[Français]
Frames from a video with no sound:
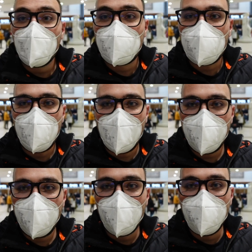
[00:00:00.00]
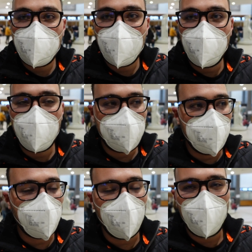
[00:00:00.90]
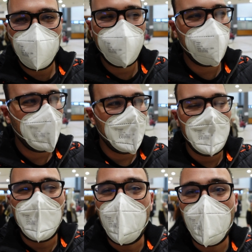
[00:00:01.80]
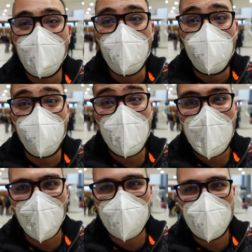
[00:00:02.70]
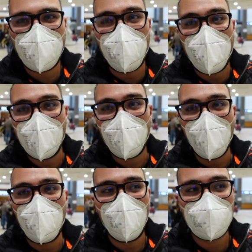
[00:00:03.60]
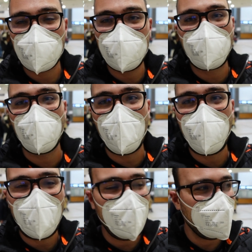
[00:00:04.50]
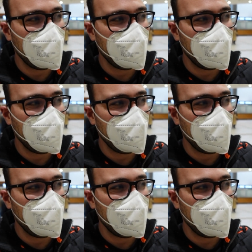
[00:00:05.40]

Nous sommes arrivés au musée du Vatican. Alors ils nous fouillent à l'entrée comme à l'aéroport, c'est exactement pareil.